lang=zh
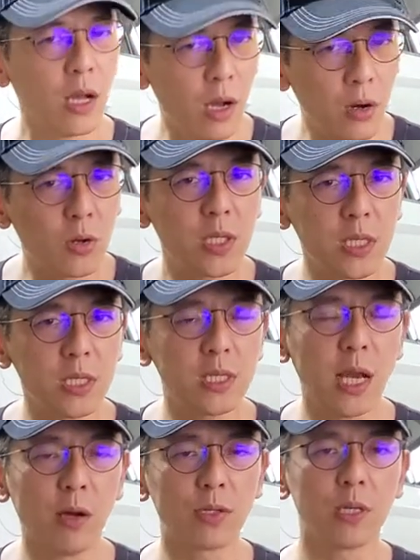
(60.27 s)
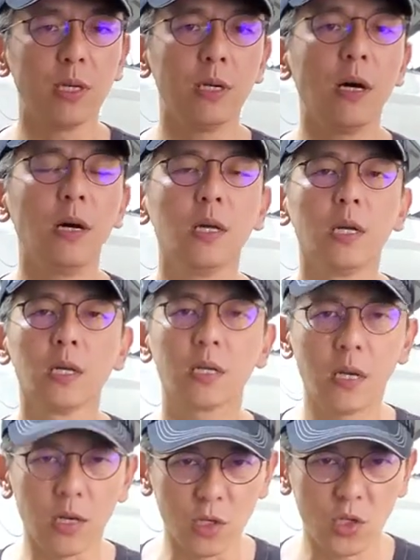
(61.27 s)
欧系小车哦，
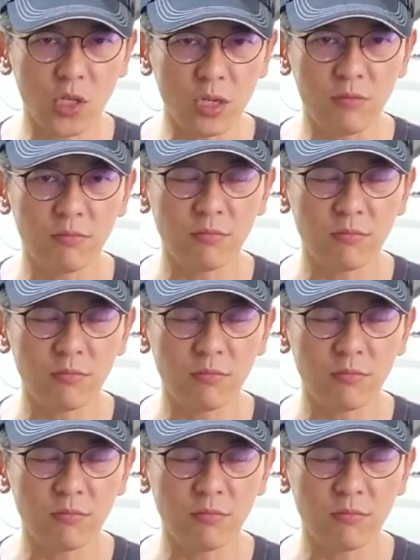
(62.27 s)
可是